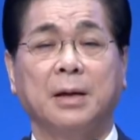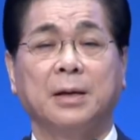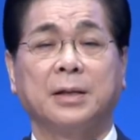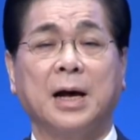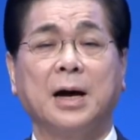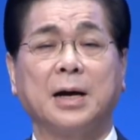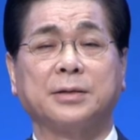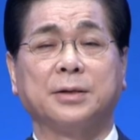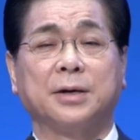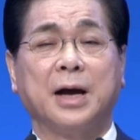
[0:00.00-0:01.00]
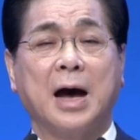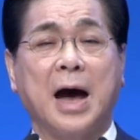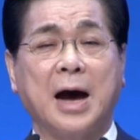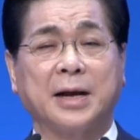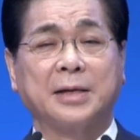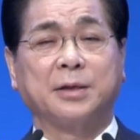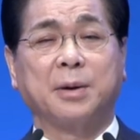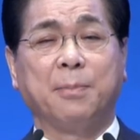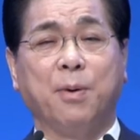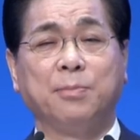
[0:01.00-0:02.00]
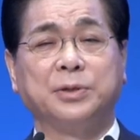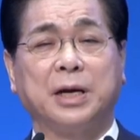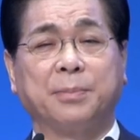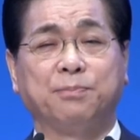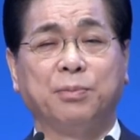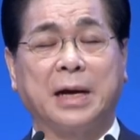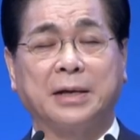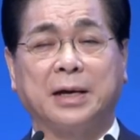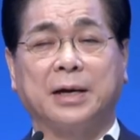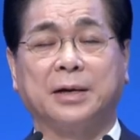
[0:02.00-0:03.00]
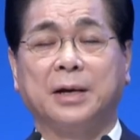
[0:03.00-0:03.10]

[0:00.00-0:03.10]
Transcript: 나아가서 아간한 사람의 범죄뿐 아니라